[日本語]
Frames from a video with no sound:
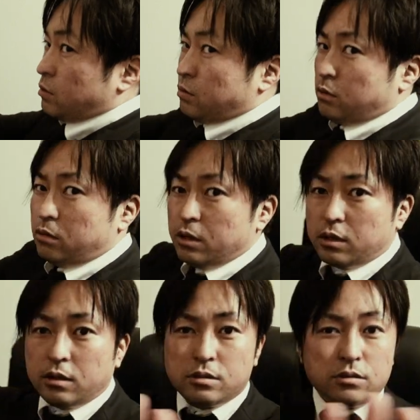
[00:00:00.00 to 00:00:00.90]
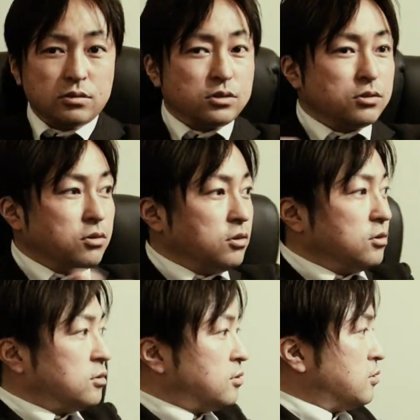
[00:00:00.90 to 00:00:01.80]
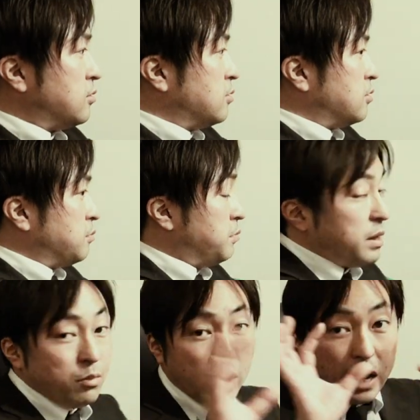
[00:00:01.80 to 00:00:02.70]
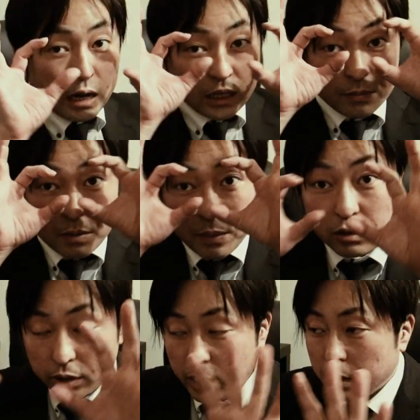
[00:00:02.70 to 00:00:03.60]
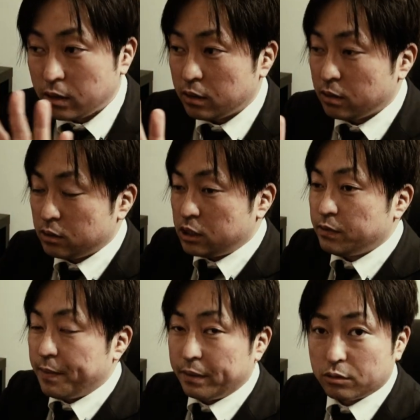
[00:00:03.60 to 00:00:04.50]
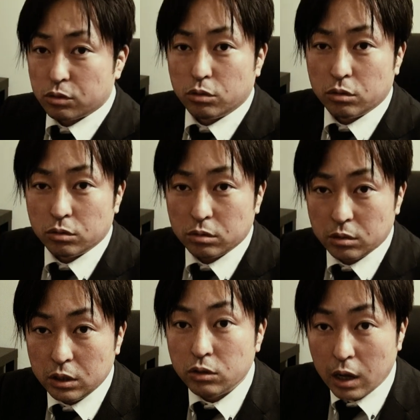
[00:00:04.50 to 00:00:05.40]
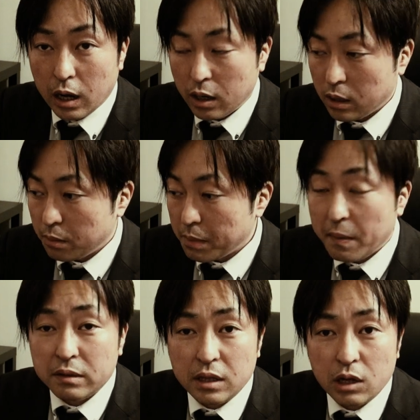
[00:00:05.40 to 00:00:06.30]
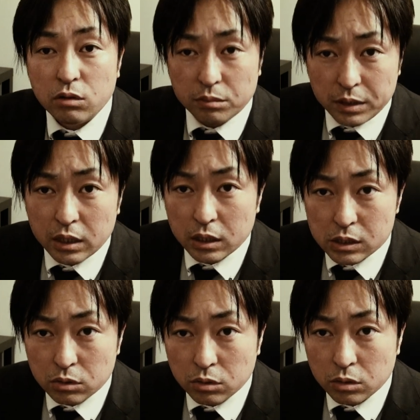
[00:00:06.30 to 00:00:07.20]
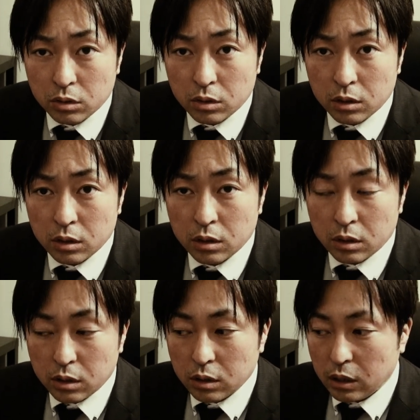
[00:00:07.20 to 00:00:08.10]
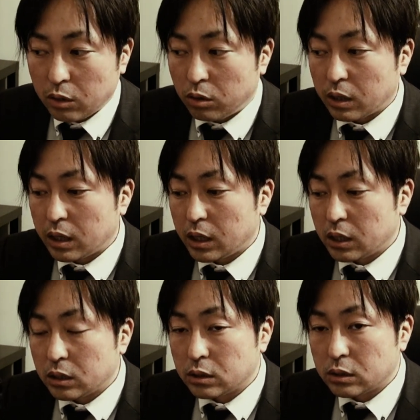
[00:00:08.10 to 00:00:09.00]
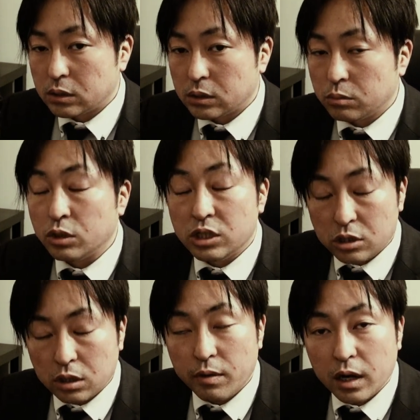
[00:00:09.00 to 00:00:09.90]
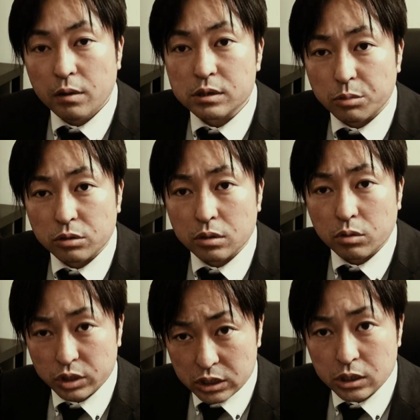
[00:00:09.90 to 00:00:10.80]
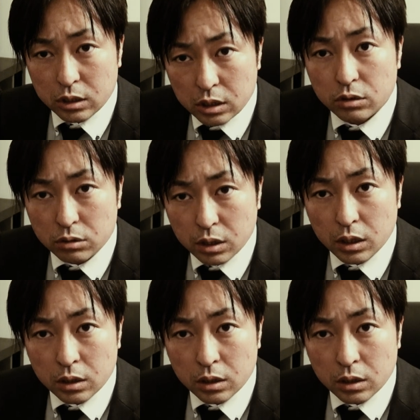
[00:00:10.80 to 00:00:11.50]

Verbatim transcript: こうやって水中を目も開いたまんまのねチワワのその犬が回ってるのが見えたんですよこれもう一瞬で分かりました僕これ死んじゃってるって